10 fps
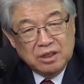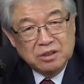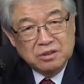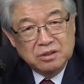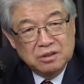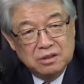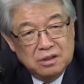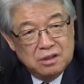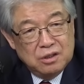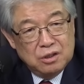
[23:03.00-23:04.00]
얘기는
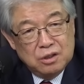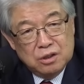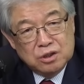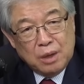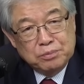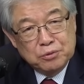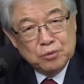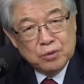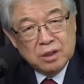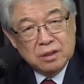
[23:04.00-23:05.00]

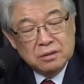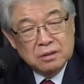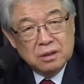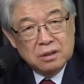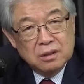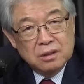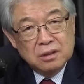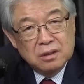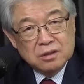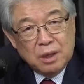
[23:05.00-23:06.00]
샤피로가
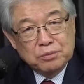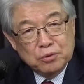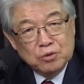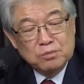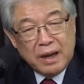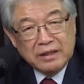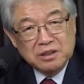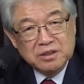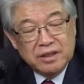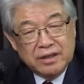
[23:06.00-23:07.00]
샤피로를
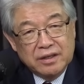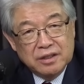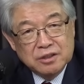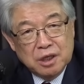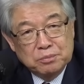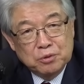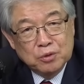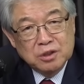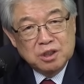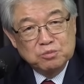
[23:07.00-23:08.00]
만났는데
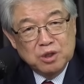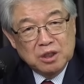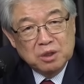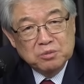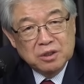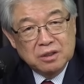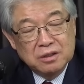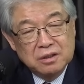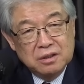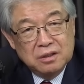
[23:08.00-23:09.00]
샤피로가
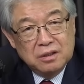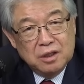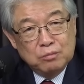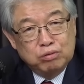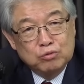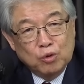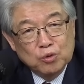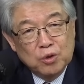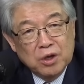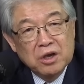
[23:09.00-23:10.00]
질문했답니다.
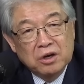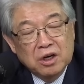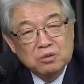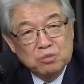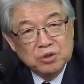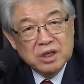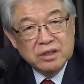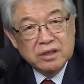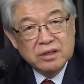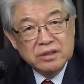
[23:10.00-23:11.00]
부통령의 역할은
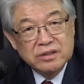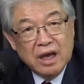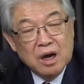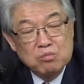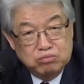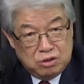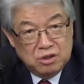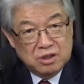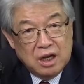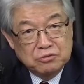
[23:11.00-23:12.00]
뭐냐? 내가
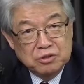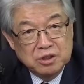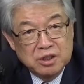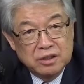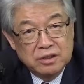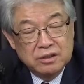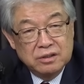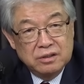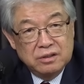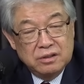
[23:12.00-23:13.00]
무슨 걸 할 수 있느냐?
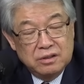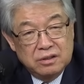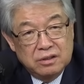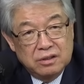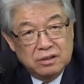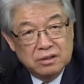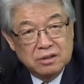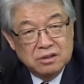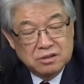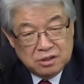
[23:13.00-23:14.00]
어,
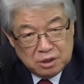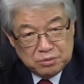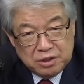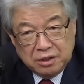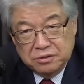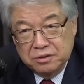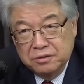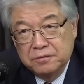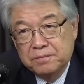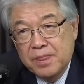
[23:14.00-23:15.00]
그래서 저 사람을
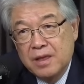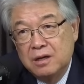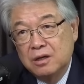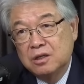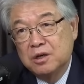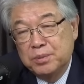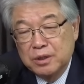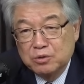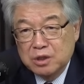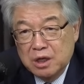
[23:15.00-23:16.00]
찍겠어요. 그 옆에
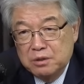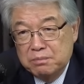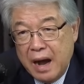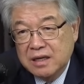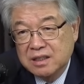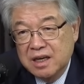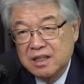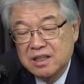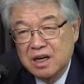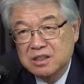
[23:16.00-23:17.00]
나온 사람이 마크
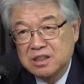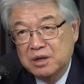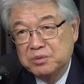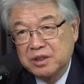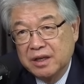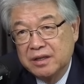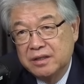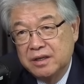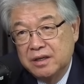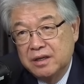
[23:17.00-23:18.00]
켈리라는 사람인데